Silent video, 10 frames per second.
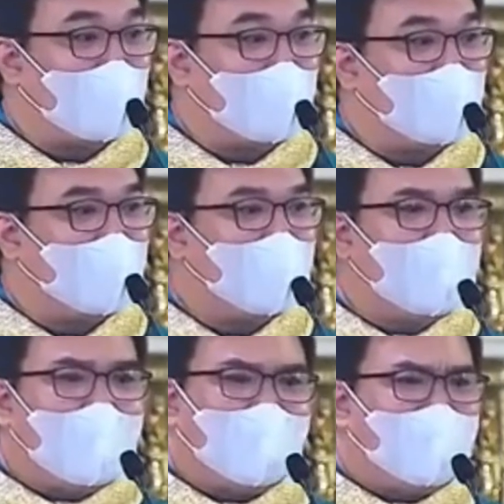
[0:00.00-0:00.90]
Eh,
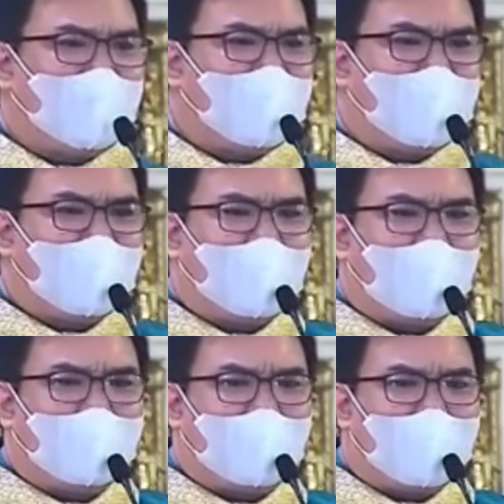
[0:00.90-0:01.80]
Father,
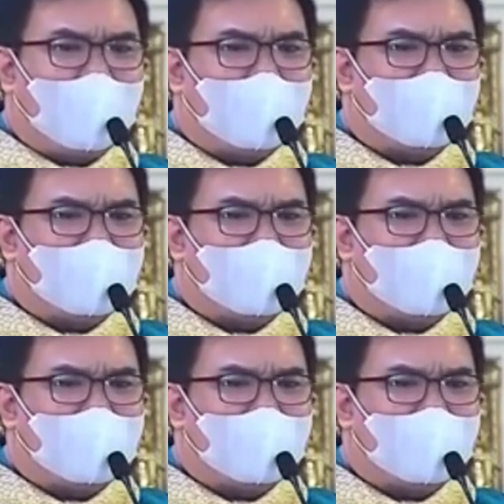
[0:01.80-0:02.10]
nakakainis.